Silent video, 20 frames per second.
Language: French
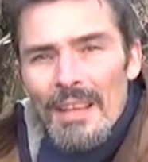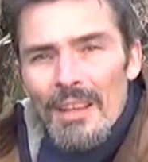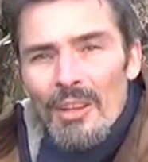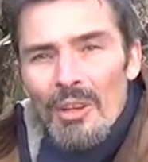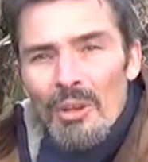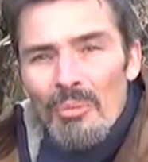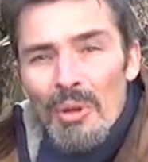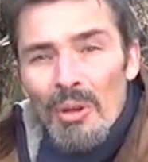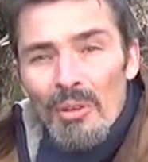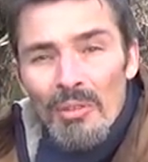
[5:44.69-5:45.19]

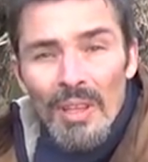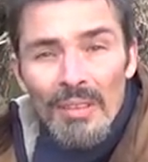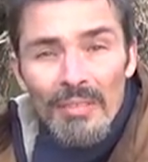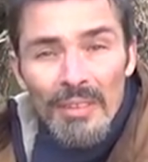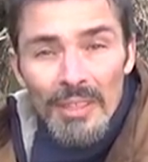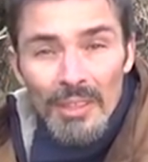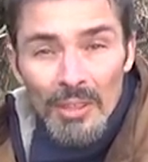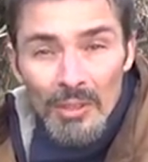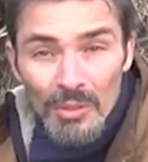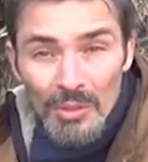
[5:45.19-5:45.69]
euh, bah, on
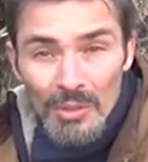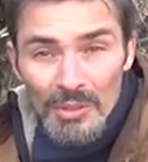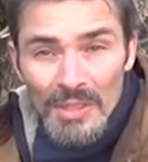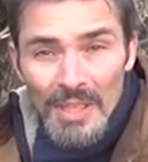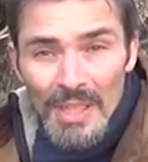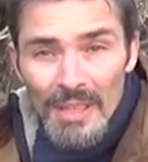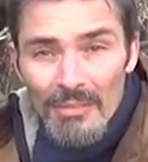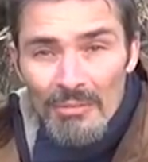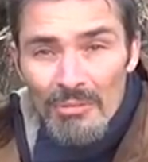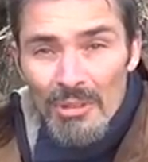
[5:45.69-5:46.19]
avait tendance
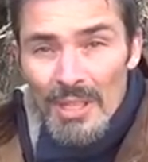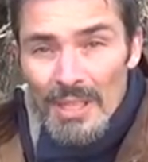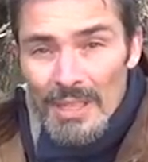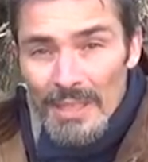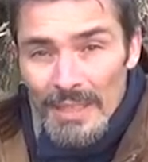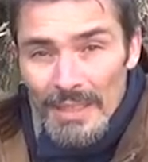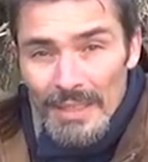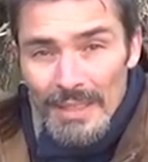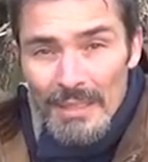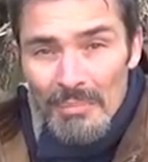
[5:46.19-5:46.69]
à avoir
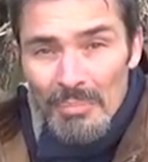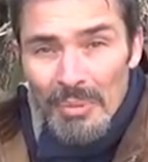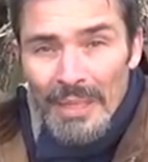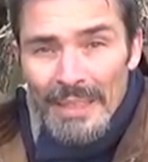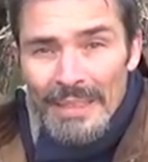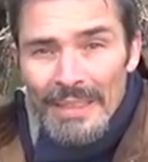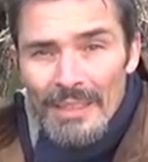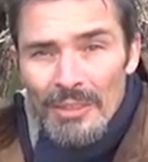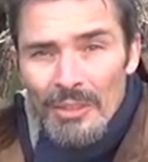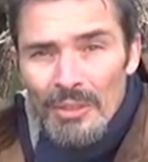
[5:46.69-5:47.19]
les,
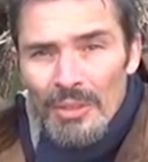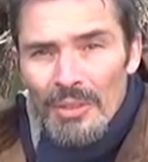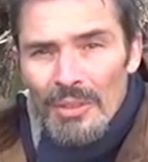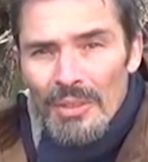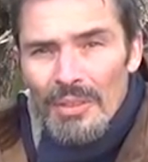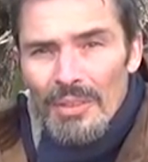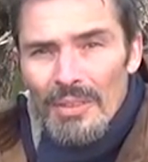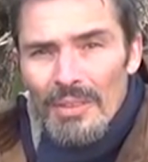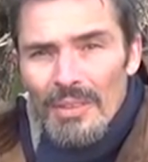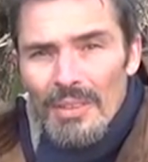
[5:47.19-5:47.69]

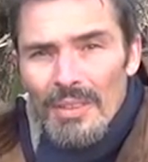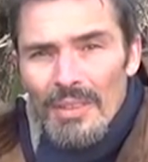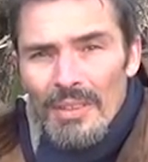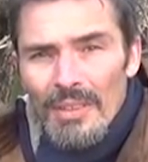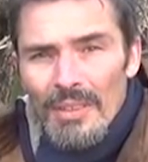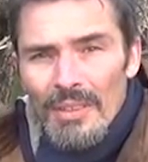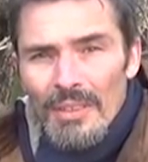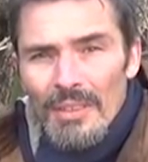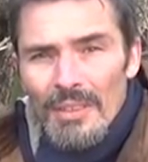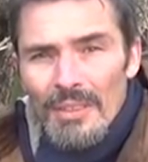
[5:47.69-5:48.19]
prédateurs
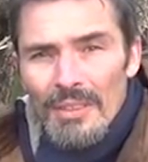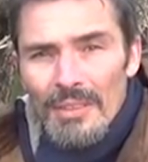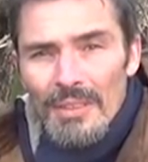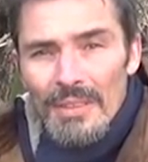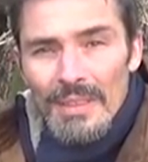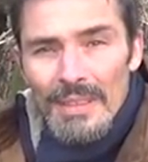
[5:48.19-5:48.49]
euh,